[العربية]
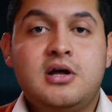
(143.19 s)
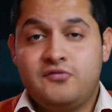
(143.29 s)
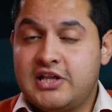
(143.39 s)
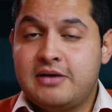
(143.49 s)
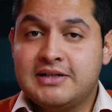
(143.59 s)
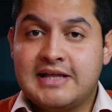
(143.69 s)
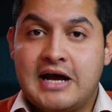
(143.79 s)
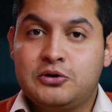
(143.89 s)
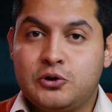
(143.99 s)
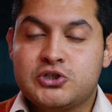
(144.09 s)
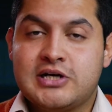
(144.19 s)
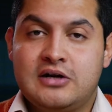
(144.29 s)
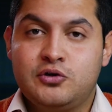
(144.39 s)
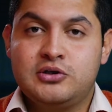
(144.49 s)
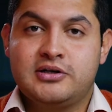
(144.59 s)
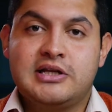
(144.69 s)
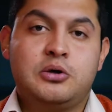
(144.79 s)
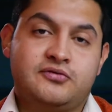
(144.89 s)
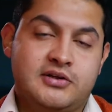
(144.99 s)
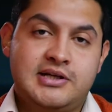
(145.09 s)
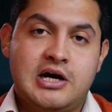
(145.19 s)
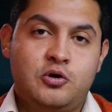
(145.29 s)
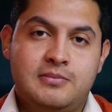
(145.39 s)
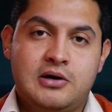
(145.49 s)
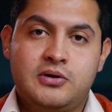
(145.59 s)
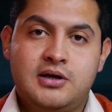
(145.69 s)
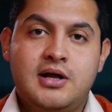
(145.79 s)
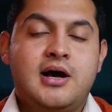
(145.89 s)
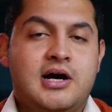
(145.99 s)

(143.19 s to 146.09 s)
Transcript: فدايما تحاول تخش على الفولدر ده وتفضيه اول باول